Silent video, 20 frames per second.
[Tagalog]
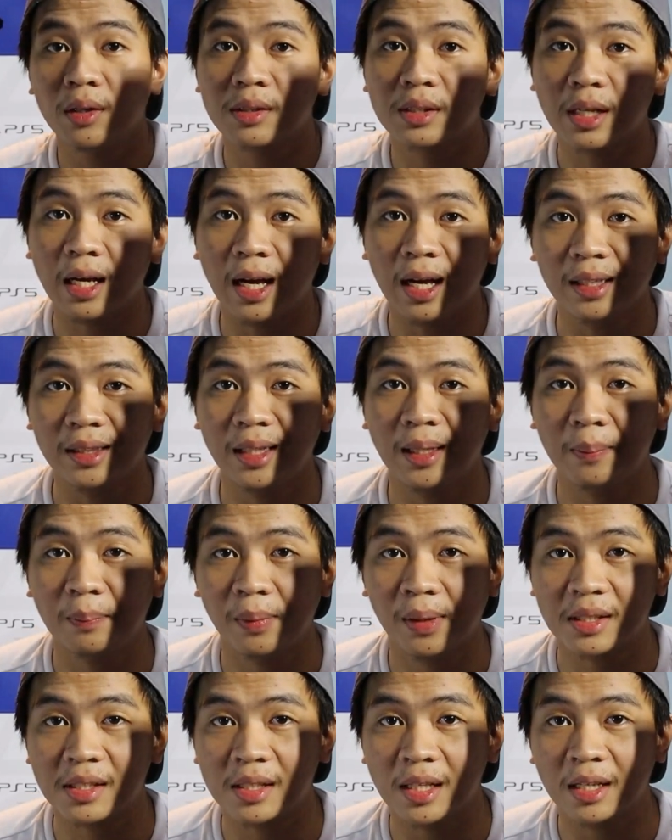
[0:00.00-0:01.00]
sa ating
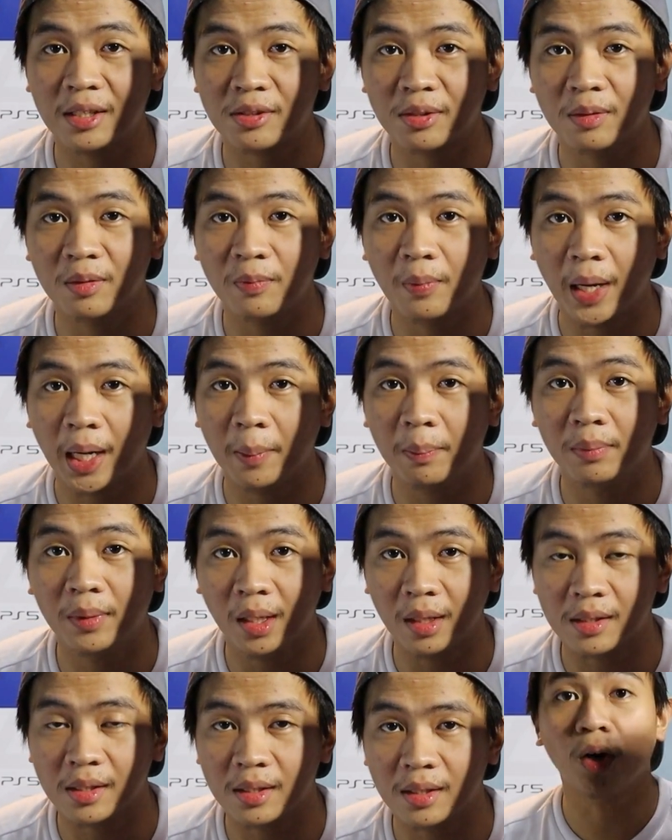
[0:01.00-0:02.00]
PlayStation 5
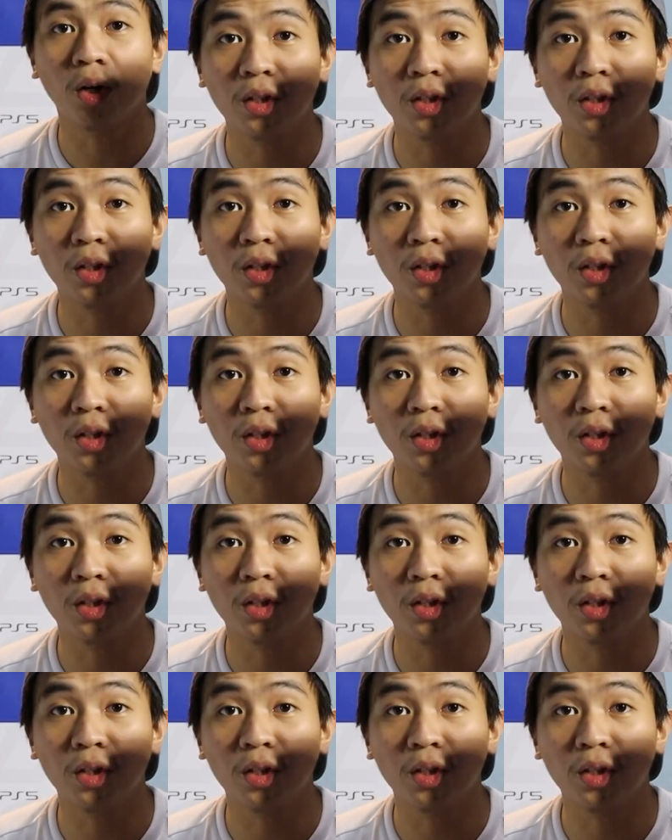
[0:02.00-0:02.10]
disc.